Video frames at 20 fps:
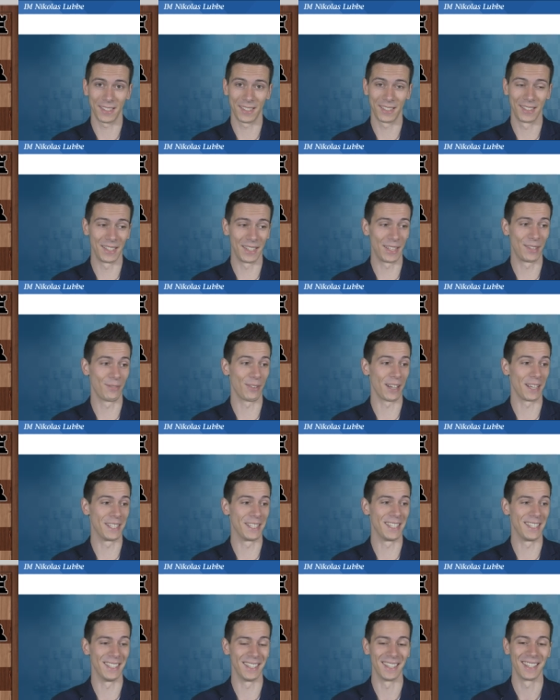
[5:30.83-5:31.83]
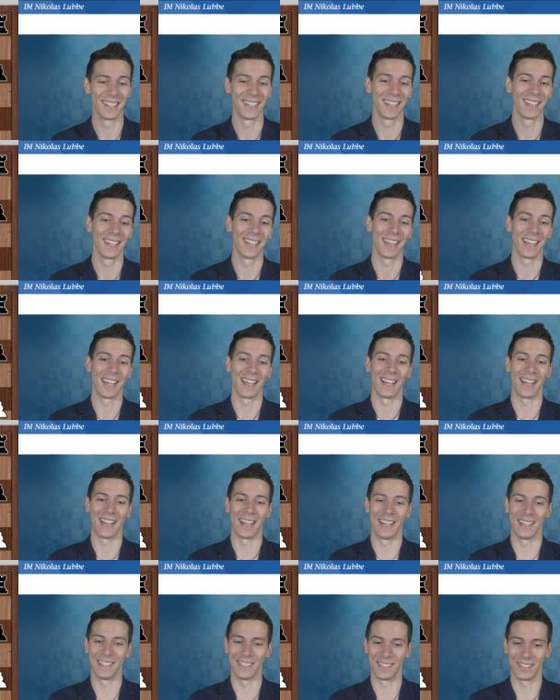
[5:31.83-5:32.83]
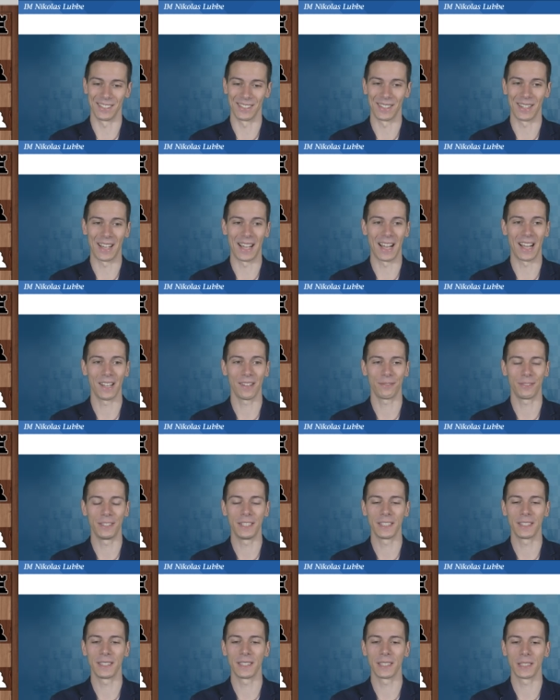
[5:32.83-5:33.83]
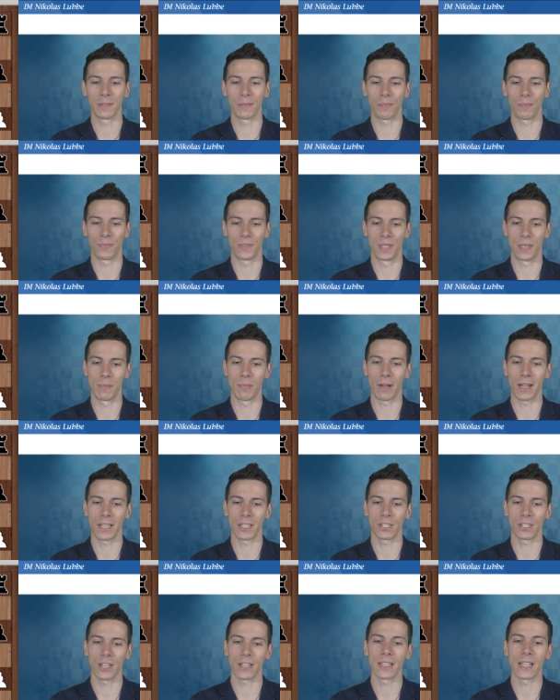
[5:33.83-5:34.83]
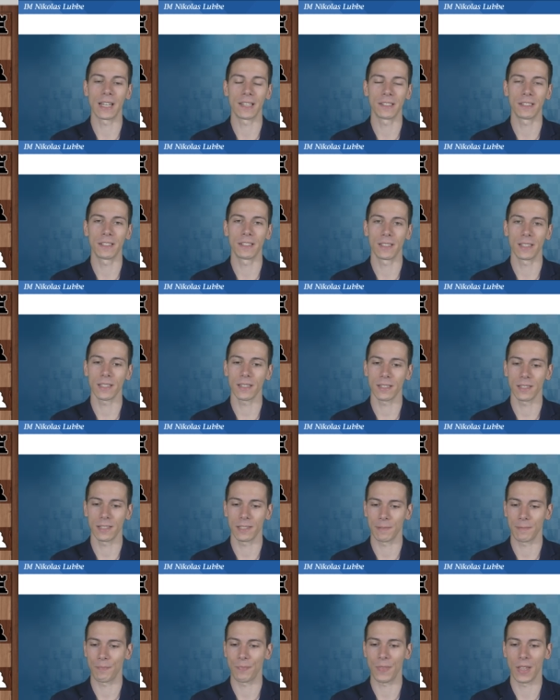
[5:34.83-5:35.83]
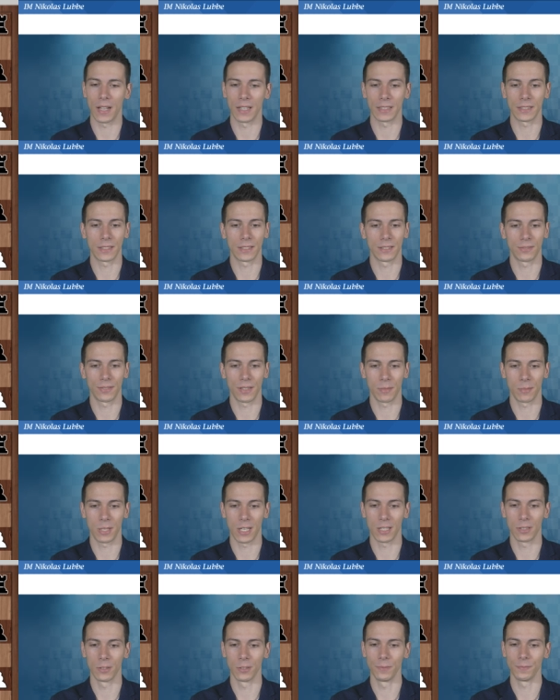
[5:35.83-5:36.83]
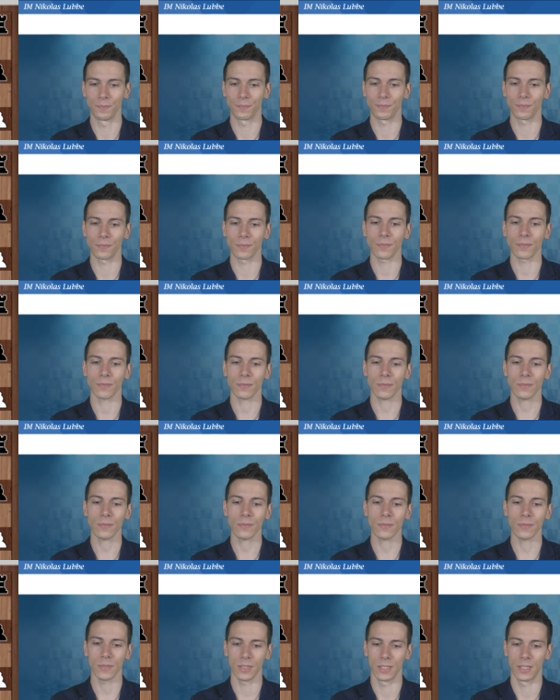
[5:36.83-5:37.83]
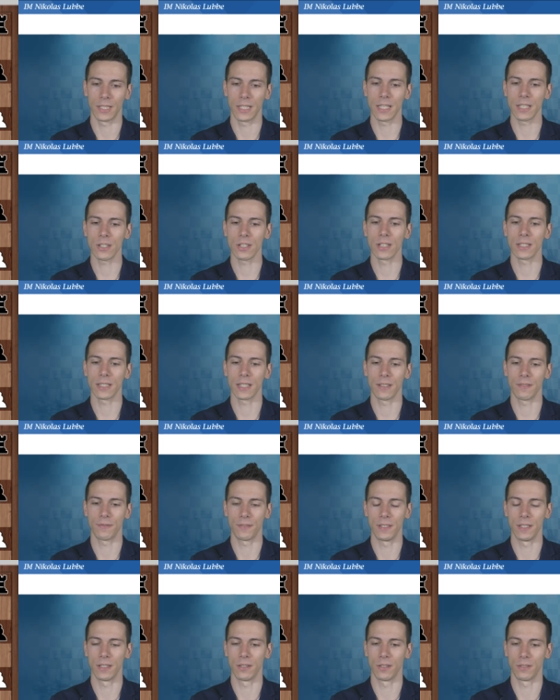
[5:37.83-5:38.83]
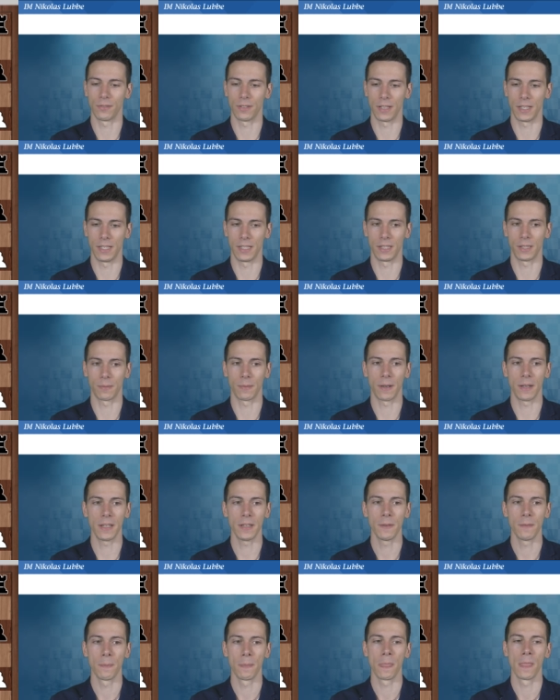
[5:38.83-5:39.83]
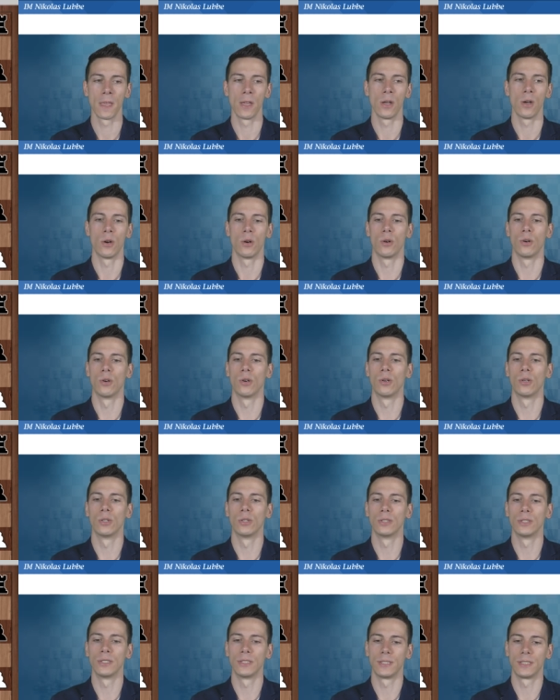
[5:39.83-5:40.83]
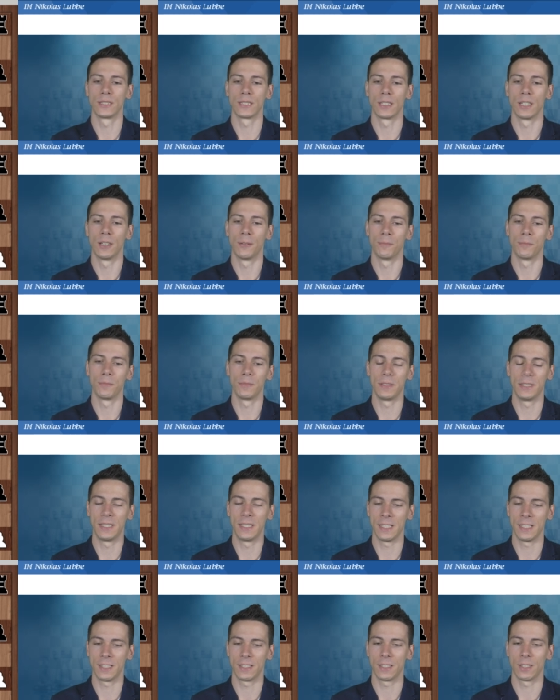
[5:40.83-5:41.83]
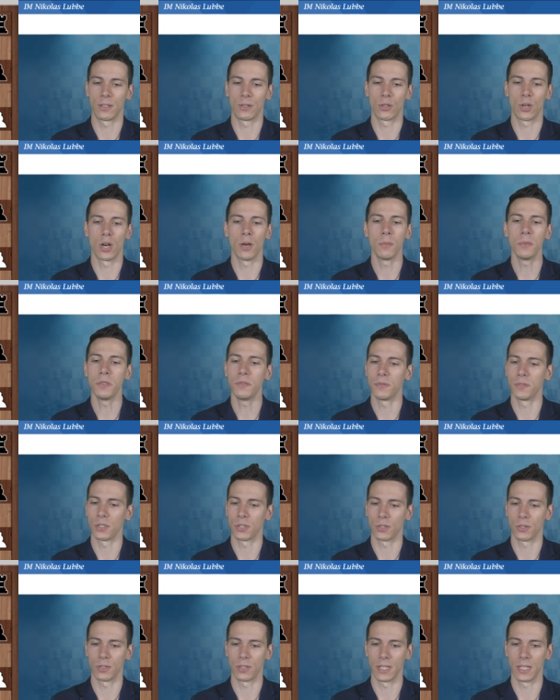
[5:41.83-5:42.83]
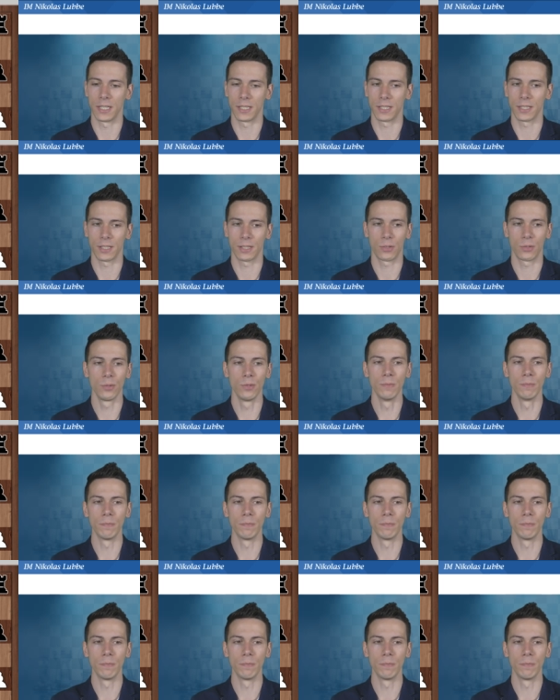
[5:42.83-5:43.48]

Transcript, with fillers: nicht weit hin. Also, H4 hier, die Brechstange angesetzt, hat Fabiano. G schlägt F4, Läufer E2. Und ähm, jetzt kommen wir schon gleich dazu.